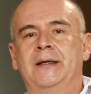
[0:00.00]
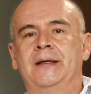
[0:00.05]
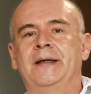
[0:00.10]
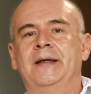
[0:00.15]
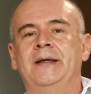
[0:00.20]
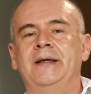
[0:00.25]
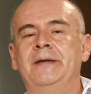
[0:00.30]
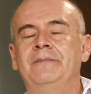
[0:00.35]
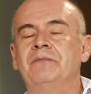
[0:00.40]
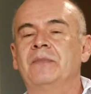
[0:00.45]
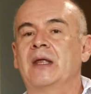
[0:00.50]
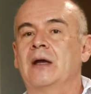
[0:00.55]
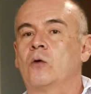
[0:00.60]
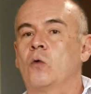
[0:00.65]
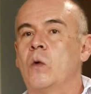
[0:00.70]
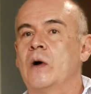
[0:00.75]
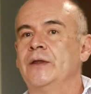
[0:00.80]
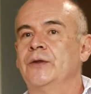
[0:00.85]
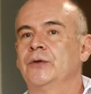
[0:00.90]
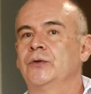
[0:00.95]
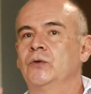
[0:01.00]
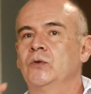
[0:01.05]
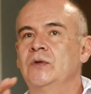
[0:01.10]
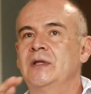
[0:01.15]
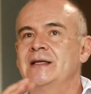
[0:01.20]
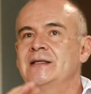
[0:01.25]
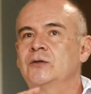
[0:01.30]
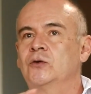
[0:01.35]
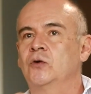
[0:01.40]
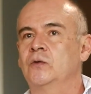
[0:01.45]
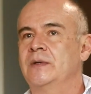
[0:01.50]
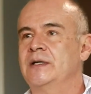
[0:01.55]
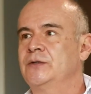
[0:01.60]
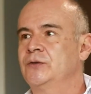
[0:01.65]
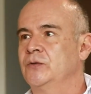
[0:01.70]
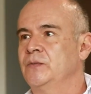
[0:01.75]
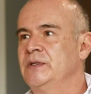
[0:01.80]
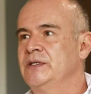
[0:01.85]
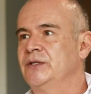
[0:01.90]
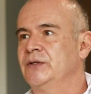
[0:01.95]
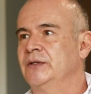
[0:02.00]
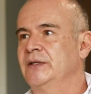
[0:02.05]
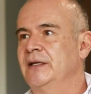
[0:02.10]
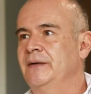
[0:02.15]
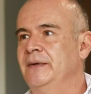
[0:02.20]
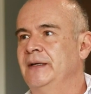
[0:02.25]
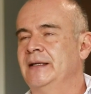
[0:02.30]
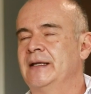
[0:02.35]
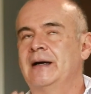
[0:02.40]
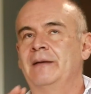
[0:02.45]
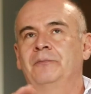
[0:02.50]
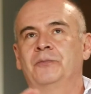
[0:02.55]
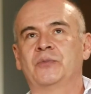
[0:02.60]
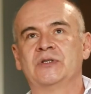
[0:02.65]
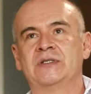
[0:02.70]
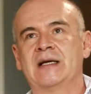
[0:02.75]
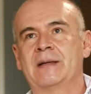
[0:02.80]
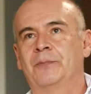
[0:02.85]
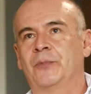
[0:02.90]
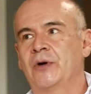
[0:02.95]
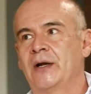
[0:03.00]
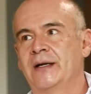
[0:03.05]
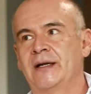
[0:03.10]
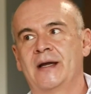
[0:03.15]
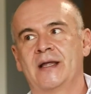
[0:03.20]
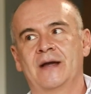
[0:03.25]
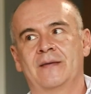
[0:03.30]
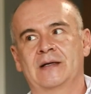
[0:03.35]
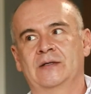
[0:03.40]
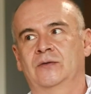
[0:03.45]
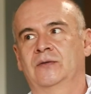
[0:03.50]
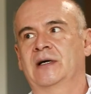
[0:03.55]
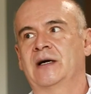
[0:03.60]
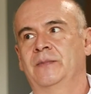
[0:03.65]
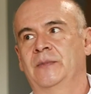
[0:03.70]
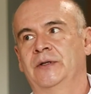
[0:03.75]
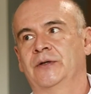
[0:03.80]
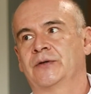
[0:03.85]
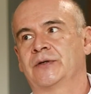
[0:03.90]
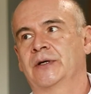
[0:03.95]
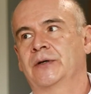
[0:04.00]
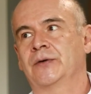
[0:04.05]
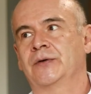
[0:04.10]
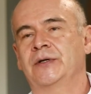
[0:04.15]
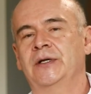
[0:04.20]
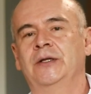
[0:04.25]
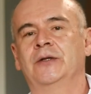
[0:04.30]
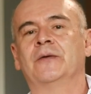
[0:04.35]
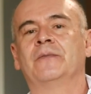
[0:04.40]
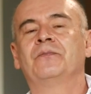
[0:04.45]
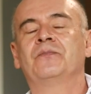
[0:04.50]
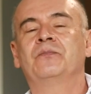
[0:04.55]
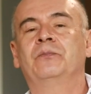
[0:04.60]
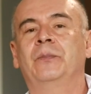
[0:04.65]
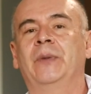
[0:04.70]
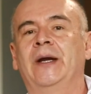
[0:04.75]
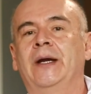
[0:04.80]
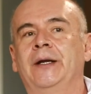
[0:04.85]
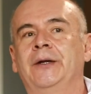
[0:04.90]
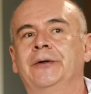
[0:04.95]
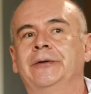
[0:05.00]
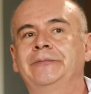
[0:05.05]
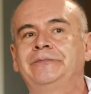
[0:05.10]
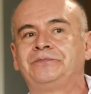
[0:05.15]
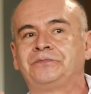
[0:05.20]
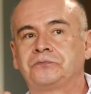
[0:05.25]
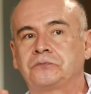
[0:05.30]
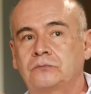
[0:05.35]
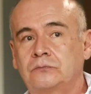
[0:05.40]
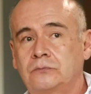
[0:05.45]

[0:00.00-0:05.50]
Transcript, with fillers: Y cuando tú descubres tu misión de vida, pues ya por ahí ya llevas un camino recorrido, pero